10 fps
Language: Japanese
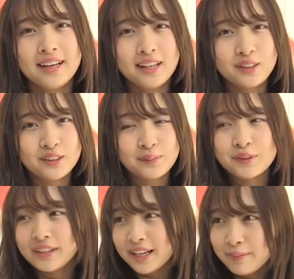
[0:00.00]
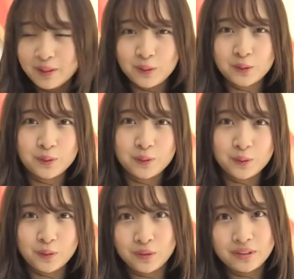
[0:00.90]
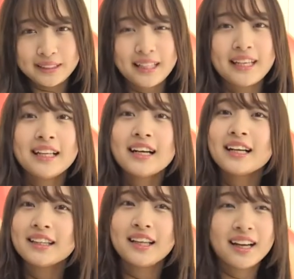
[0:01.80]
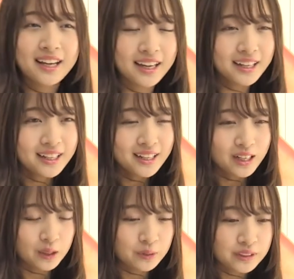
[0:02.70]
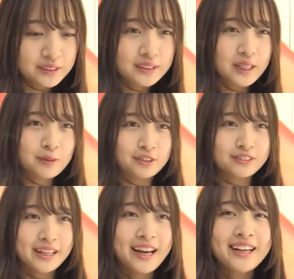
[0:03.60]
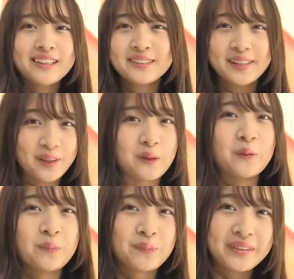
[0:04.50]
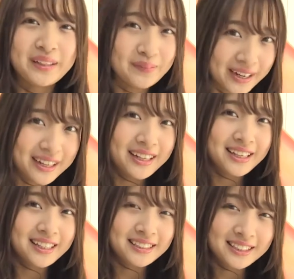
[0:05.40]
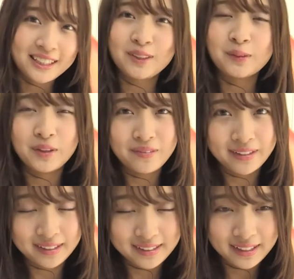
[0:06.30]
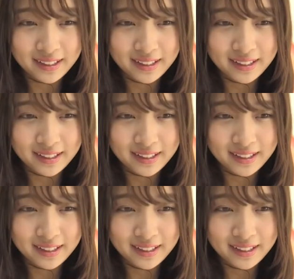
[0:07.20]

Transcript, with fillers: あの自分が今のお仕事をしていなかったらあの私は多分大学生を今してたと思います